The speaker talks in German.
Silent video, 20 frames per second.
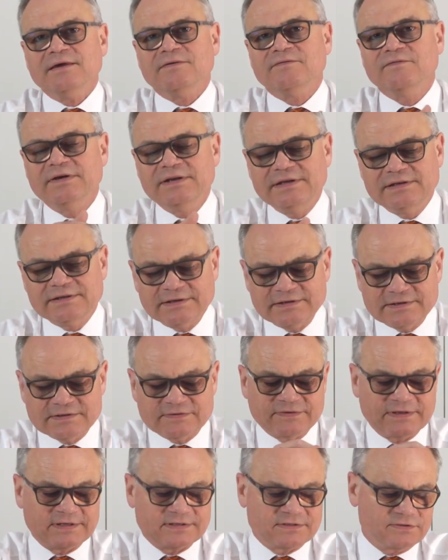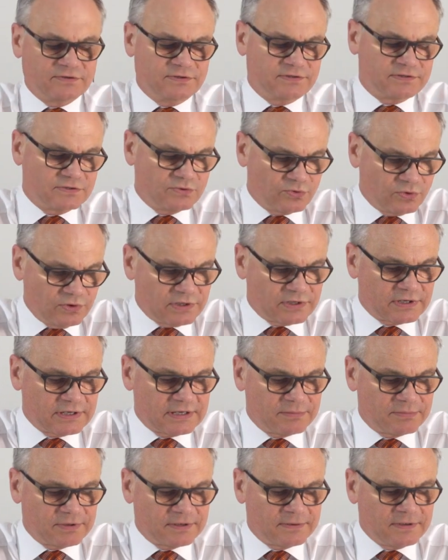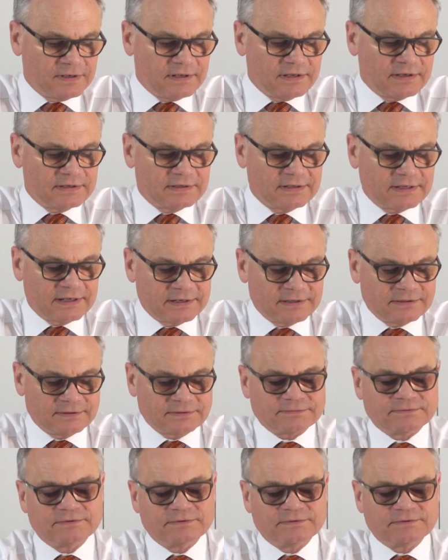Wenn ich dann das Fahrzeug zurückgebe, dann